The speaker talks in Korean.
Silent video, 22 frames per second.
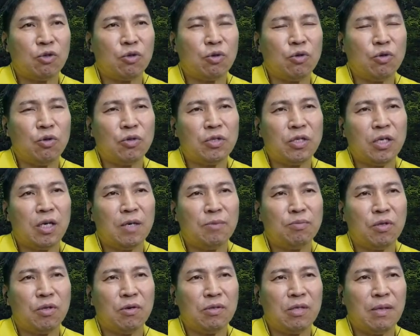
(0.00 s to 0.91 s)
좋고 저희
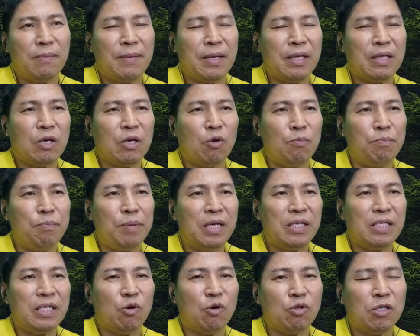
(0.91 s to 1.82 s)
부동산 마트
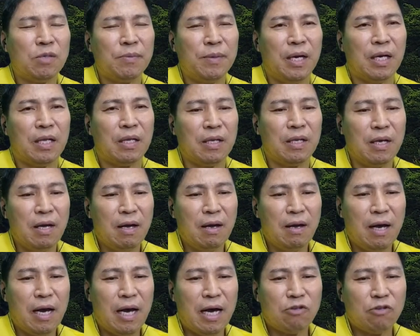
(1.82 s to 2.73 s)
홈페이지에 오시면
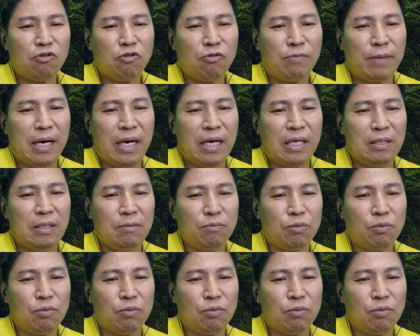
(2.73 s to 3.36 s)
아주 많은